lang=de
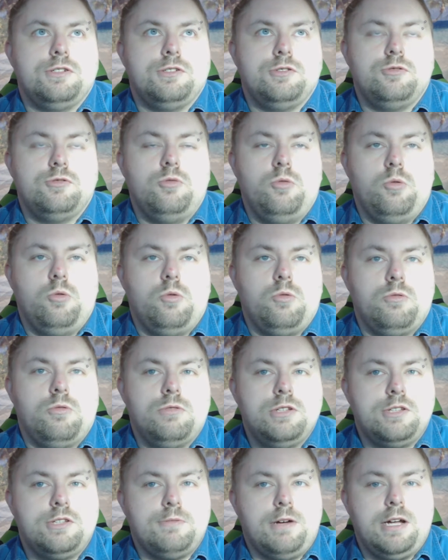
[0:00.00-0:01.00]
So,
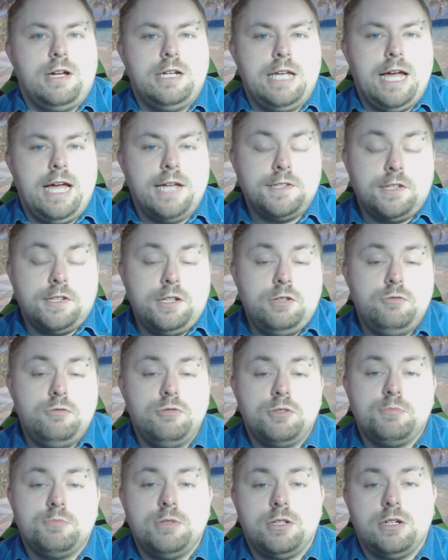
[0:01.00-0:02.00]
und zwar die erste
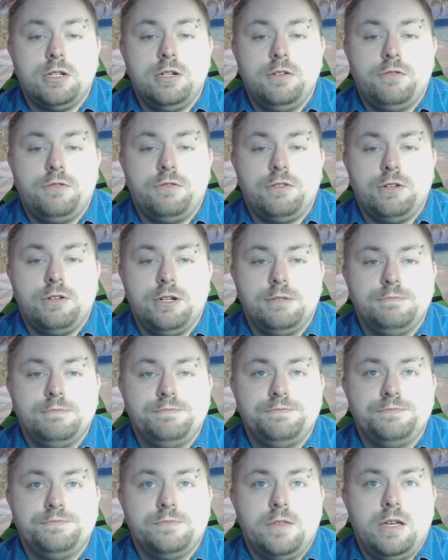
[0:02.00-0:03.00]
News betrifft
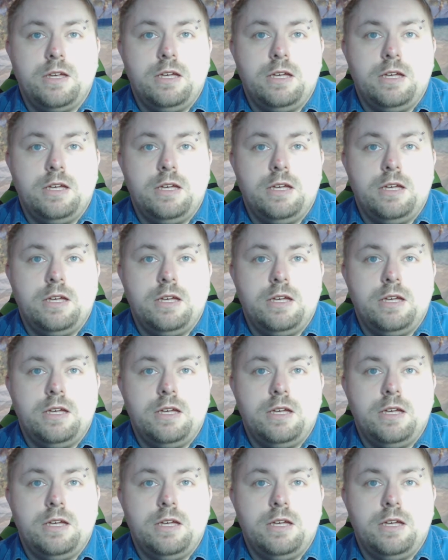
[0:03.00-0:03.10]
ähm,